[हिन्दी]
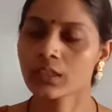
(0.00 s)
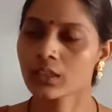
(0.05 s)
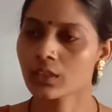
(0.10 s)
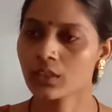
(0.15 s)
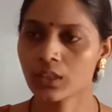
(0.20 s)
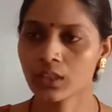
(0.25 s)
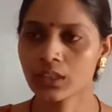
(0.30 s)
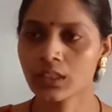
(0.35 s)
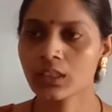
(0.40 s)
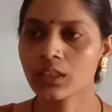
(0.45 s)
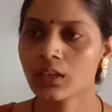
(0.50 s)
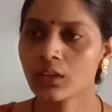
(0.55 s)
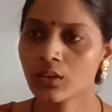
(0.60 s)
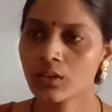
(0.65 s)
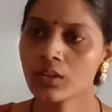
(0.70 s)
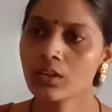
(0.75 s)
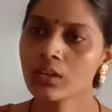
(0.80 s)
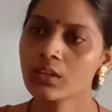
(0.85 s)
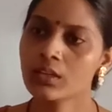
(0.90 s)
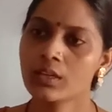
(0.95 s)
गद्य
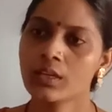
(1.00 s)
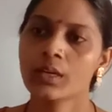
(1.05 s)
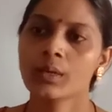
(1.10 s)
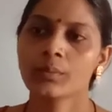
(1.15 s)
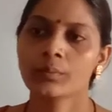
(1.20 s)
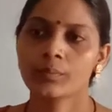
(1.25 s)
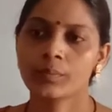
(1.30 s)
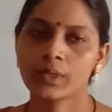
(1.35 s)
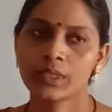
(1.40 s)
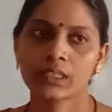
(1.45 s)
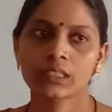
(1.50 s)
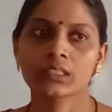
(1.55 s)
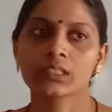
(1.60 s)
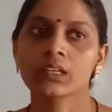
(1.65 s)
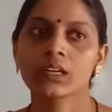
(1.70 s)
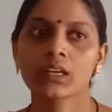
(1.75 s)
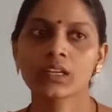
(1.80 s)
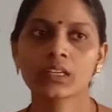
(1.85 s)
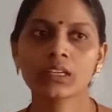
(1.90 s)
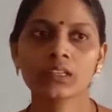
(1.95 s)
और पद
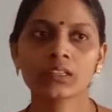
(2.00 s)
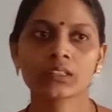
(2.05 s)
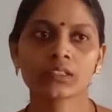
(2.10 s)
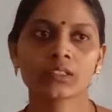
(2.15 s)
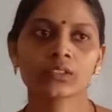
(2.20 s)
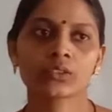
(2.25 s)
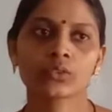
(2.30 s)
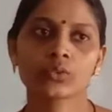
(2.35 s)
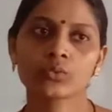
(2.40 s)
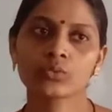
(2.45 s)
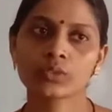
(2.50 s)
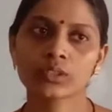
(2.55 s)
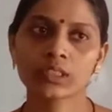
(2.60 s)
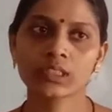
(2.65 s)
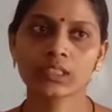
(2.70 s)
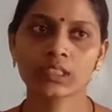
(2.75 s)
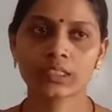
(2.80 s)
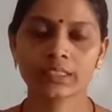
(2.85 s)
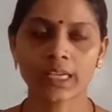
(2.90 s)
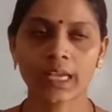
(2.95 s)
है ना तो उसी
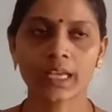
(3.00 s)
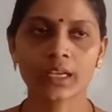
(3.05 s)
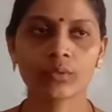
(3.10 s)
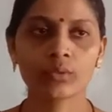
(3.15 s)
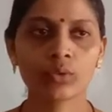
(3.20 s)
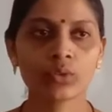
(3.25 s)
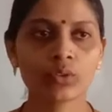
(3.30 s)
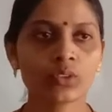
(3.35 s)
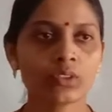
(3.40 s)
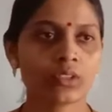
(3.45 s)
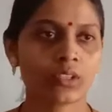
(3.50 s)
तरह चाहे वो